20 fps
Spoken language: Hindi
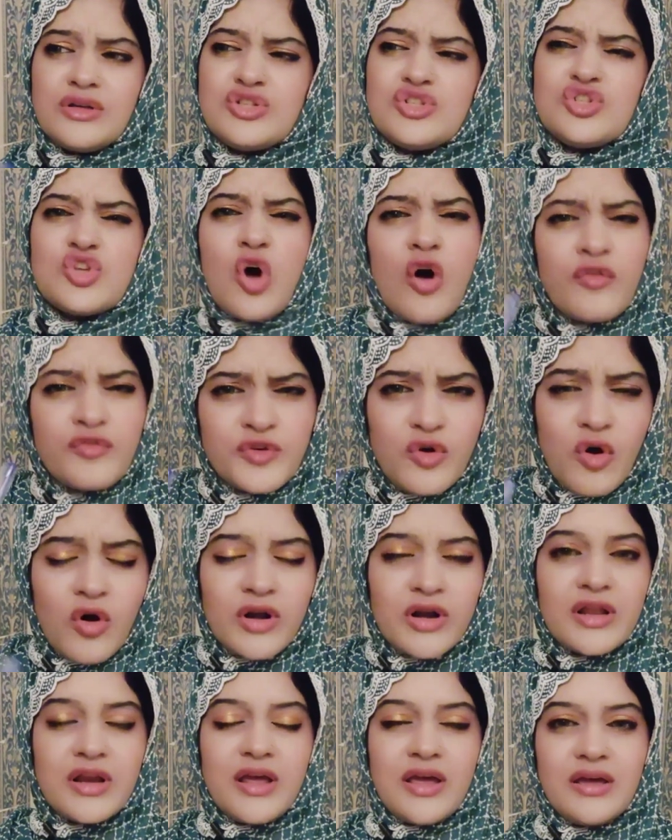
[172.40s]
सॉफ्ट
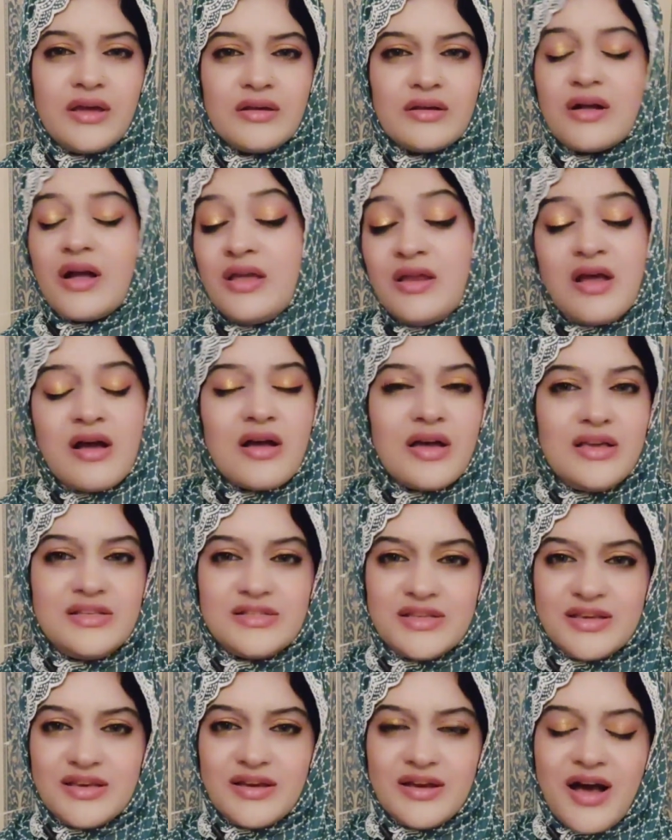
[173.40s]
कॉर्नर है कहीं ना कहीं
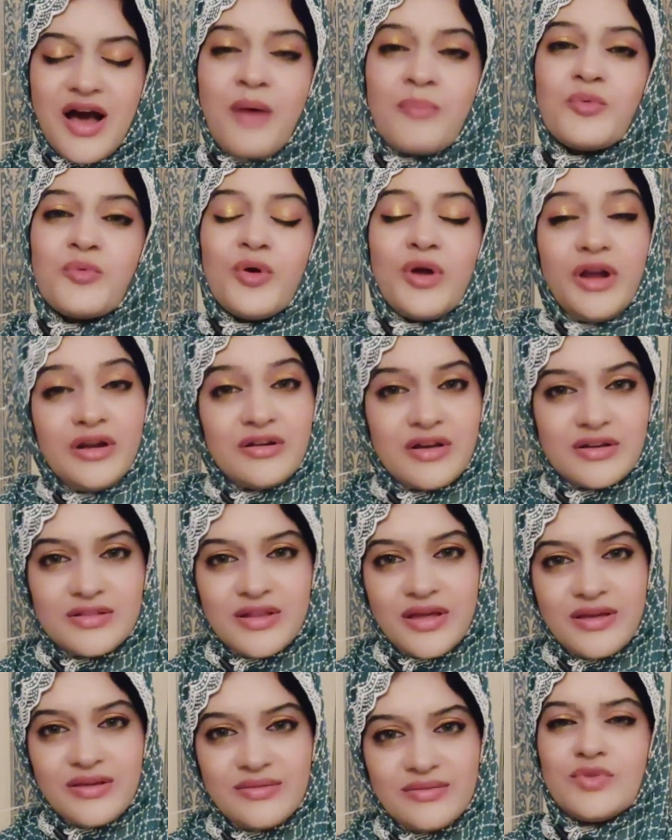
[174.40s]
से आपको हिट
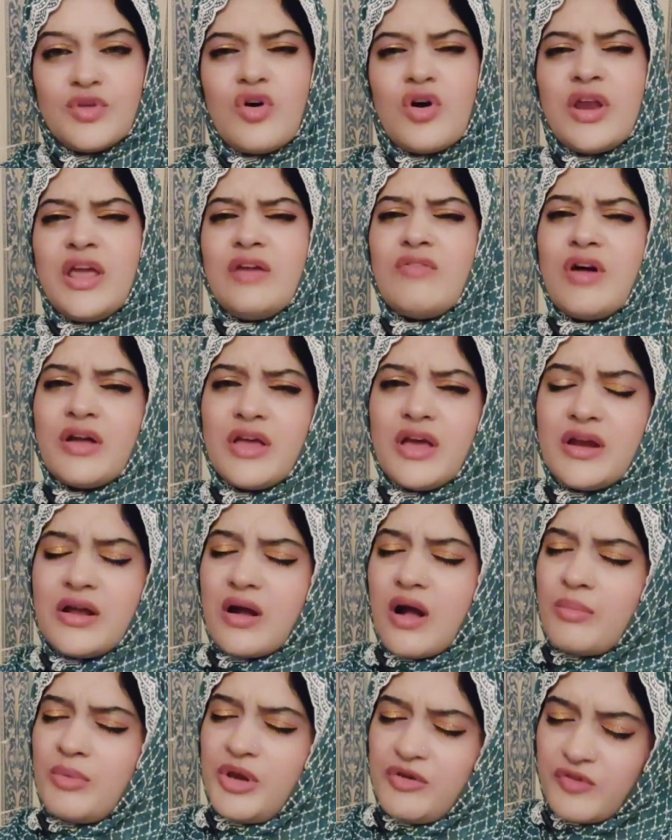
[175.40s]
करता है और एक वाक्य
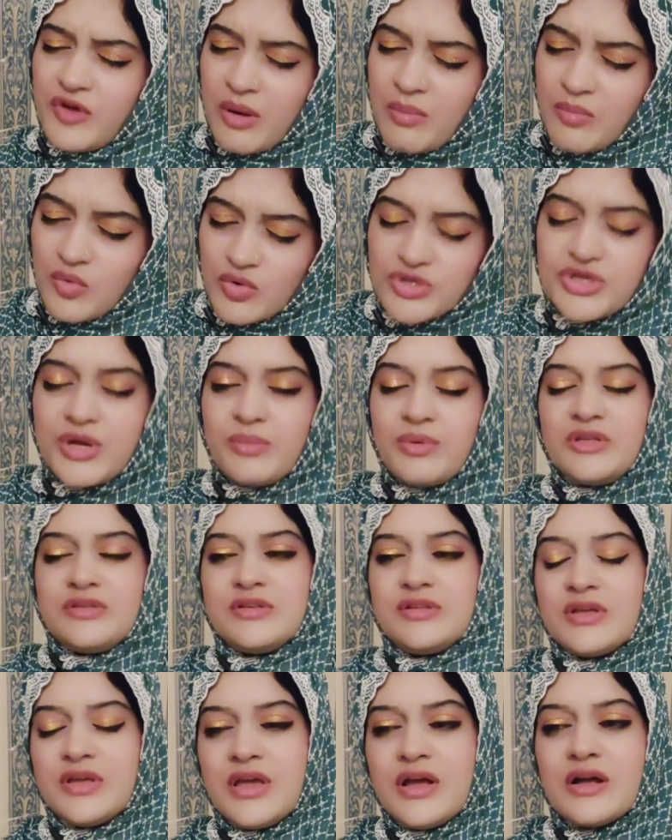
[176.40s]
नाकाबिले फरामोश है मेरी
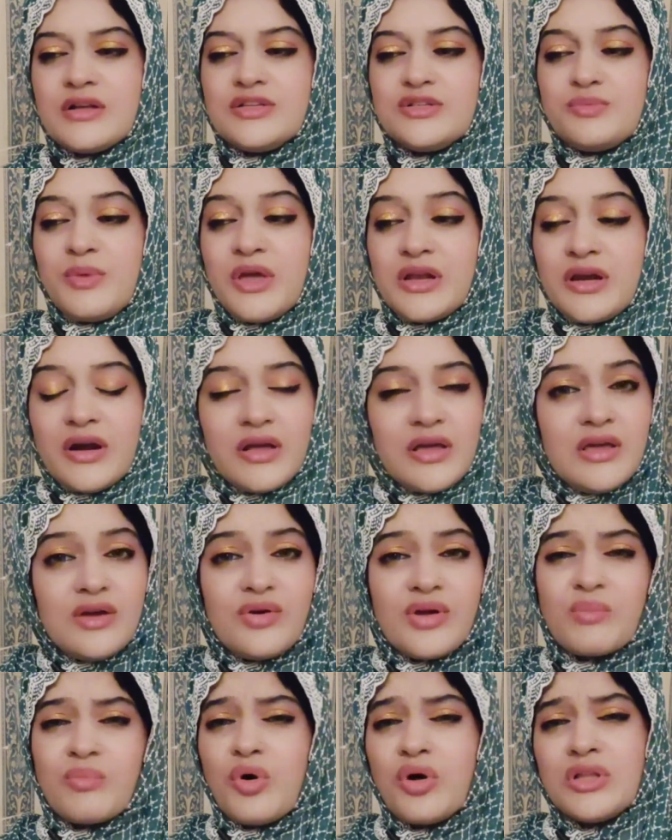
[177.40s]
जिंदगी का जिसमें एक लड़की को
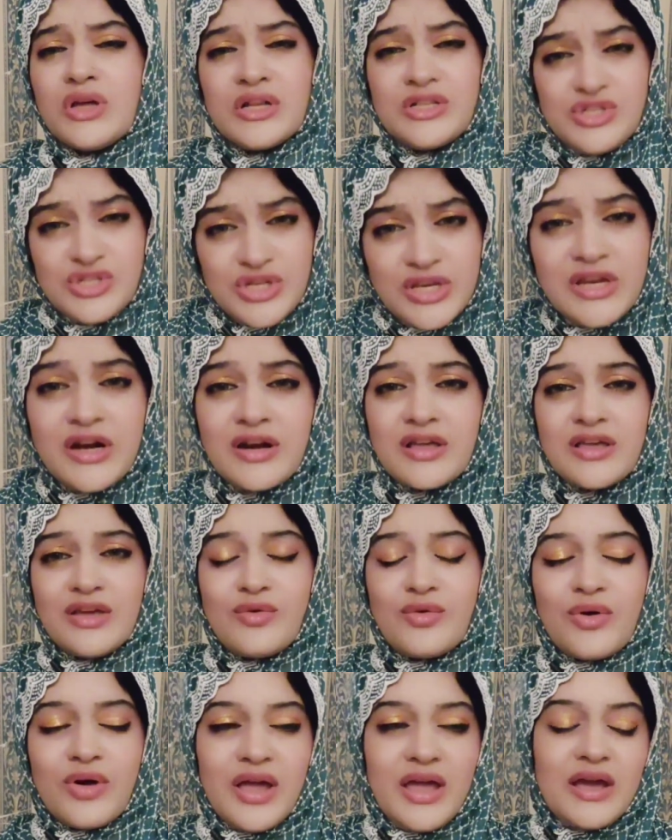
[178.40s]
एक बहुत अच्छी लड़की
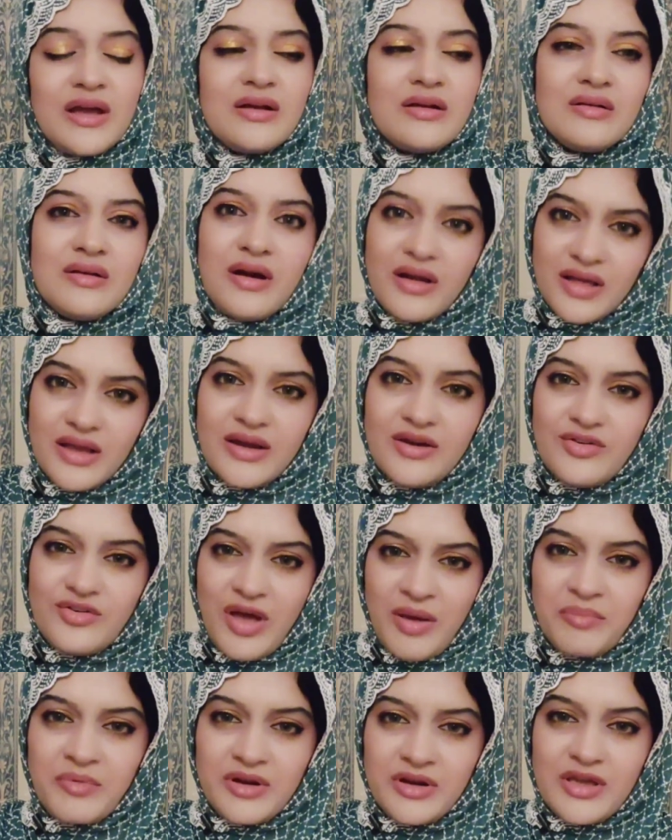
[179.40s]
को एक लड़के ने
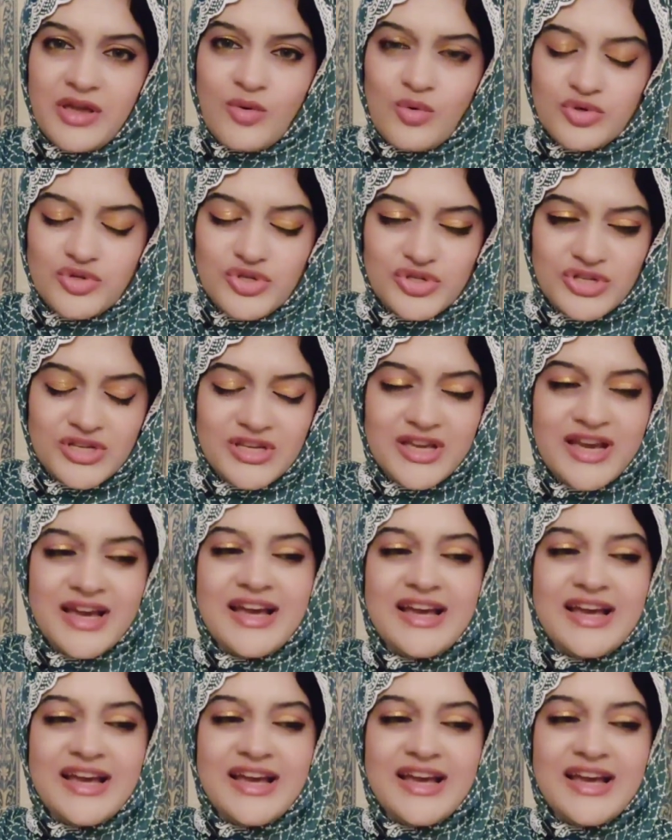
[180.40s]
ट्रैप करने की कोशिश की